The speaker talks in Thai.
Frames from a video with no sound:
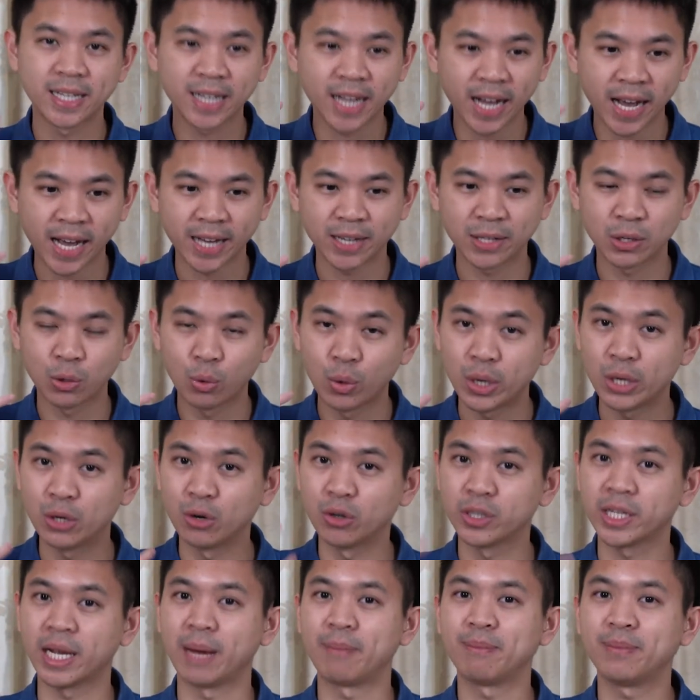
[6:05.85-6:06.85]
การคุยโท
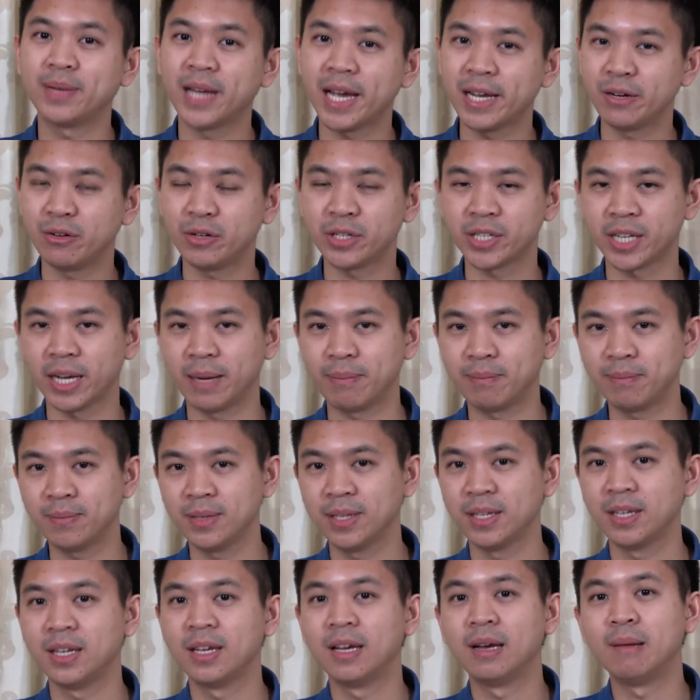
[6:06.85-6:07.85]
รศัพท์ได้ด้วย
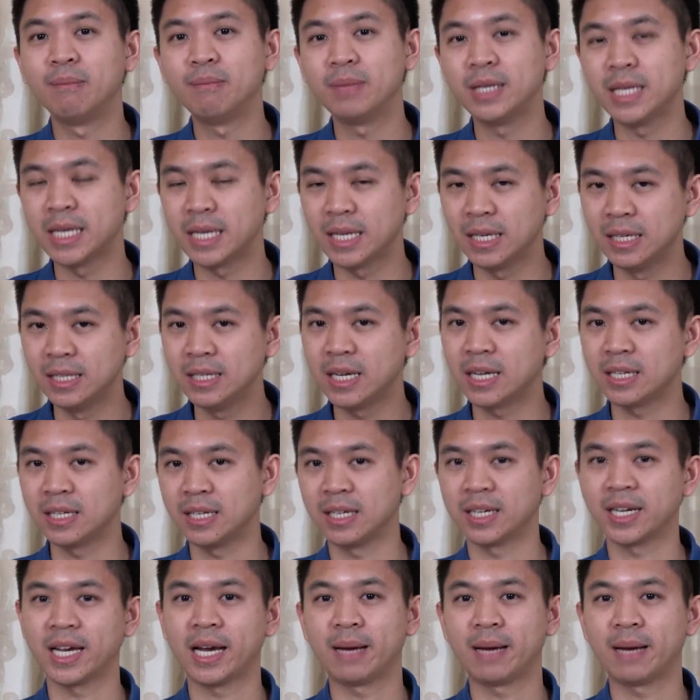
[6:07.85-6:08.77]
ซ้ำมีอีกเรื่องหนึ่ง